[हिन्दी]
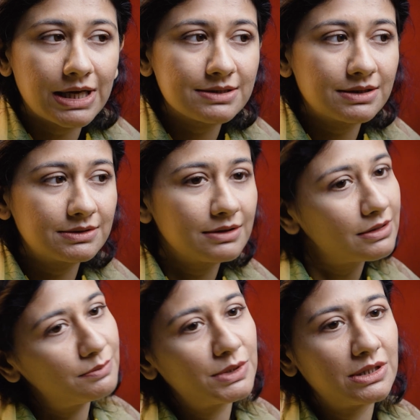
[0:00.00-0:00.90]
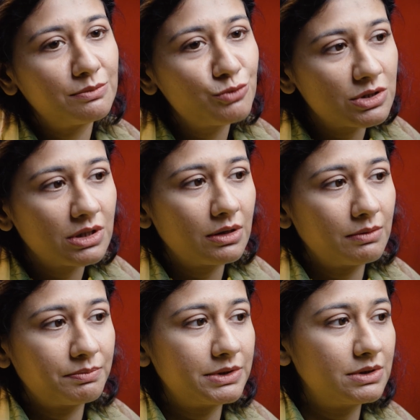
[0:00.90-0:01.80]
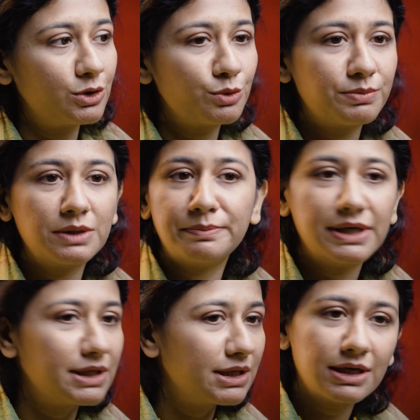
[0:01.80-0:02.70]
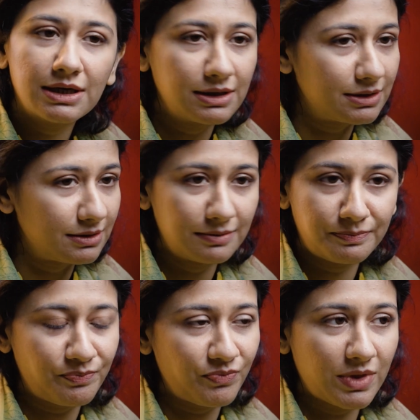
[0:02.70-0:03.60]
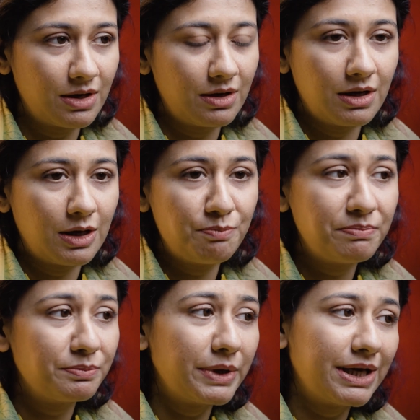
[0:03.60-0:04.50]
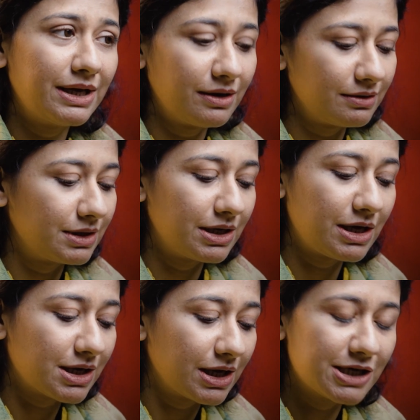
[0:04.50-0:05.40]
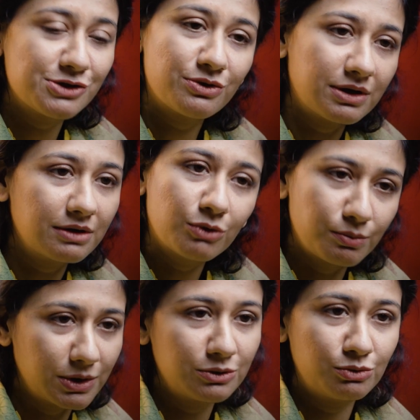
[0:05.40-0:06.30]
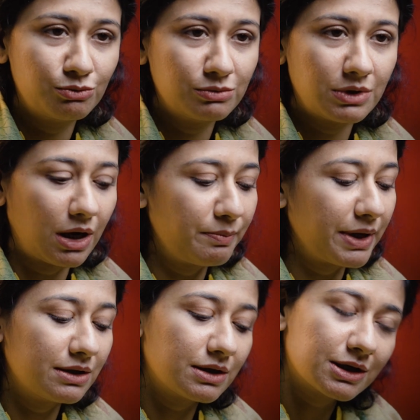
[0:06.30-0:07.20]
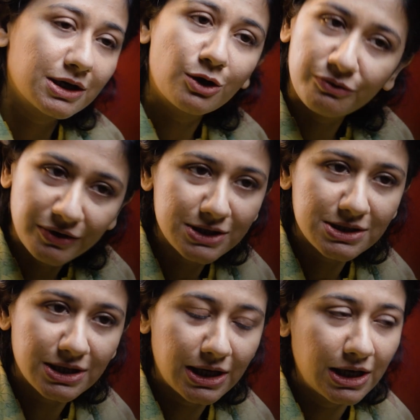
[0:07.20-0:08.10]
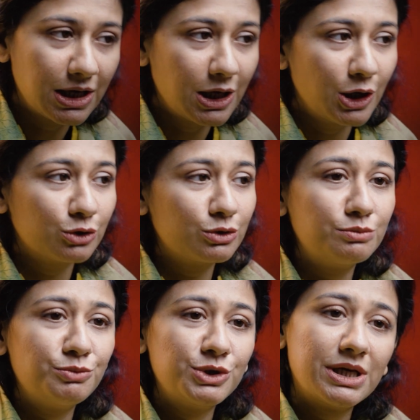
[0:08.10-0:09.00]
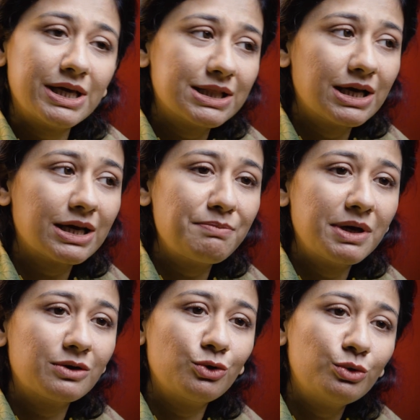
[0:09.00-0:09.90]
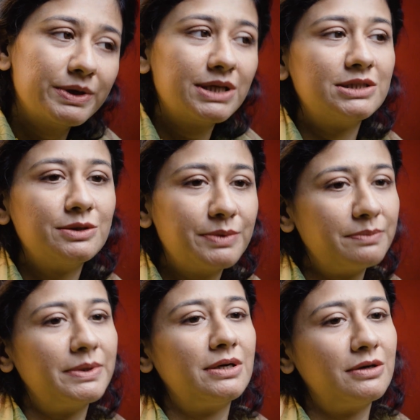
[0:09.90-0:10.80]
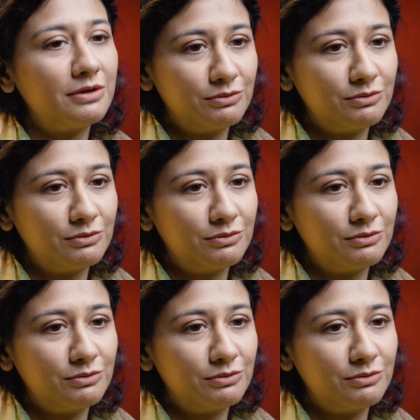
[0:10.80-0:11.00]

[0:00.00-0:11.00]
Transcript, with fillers: एज अ सिंगल मदर मुझे किसी के ऊपर डिपेंडेंट नहीं रहना था मैं अगर एजुकेटेड वूमेन हूँ मेरे अंदर कॉन्फिडेंस है तो मुझे ये था कि मैं क्यों फिर किसी पे डिपेंडेंट